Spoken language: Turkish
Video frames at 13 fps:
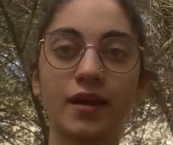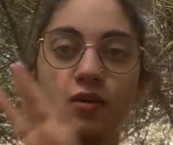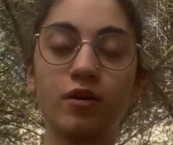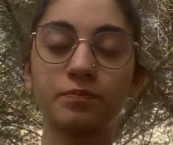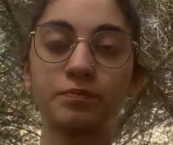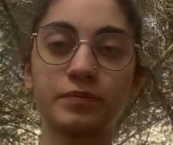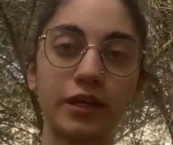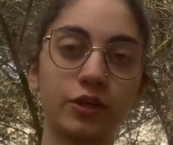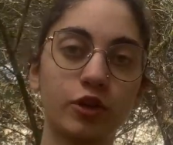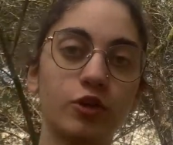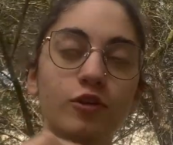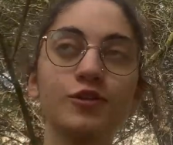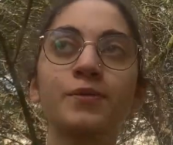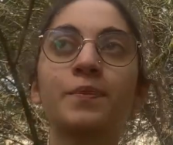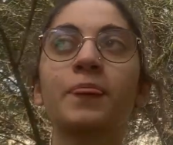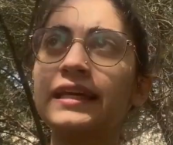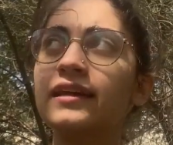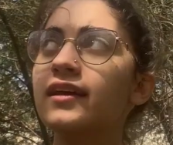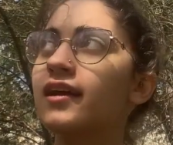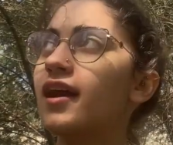Hop geri dönüyoruz.
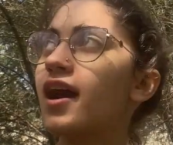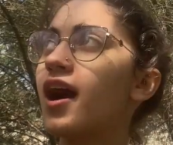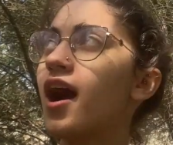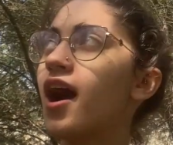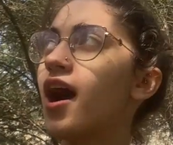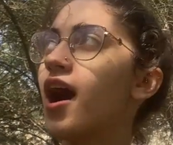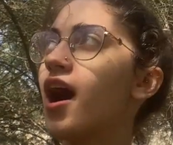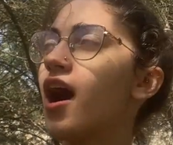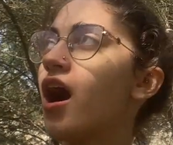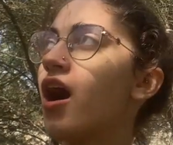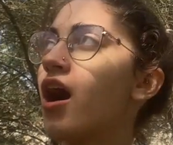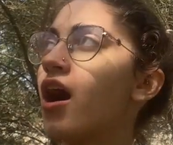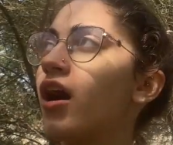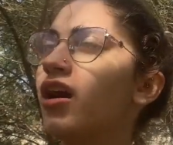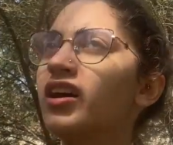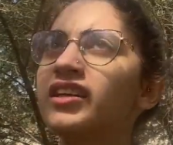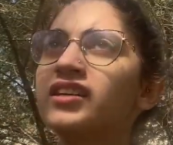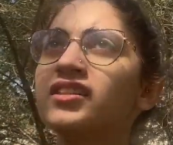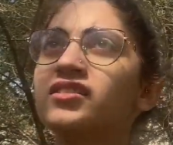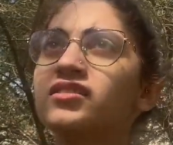E,
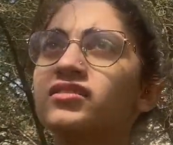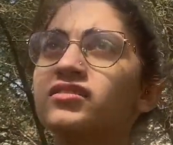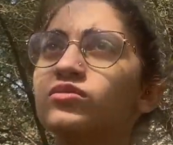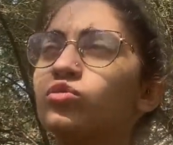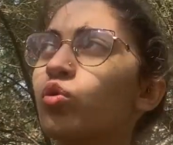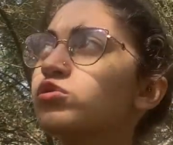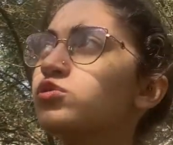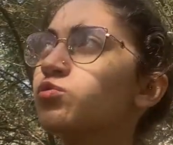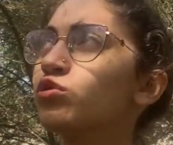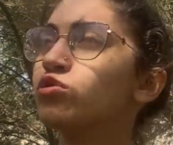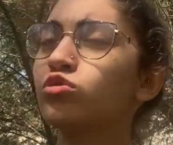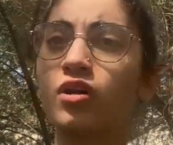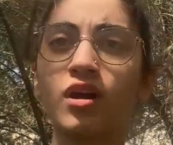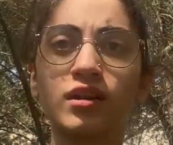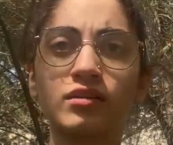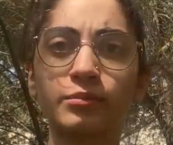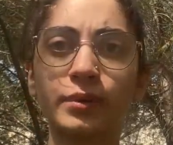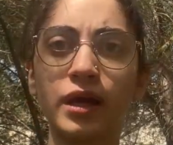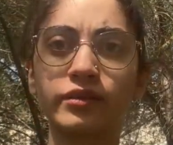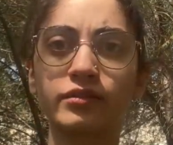ay toz bulutu kalktı
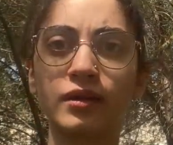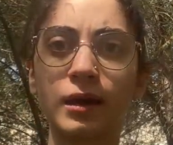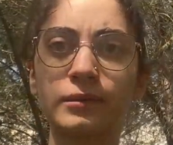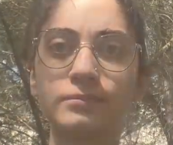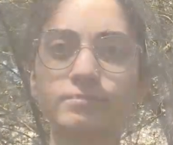bir anda.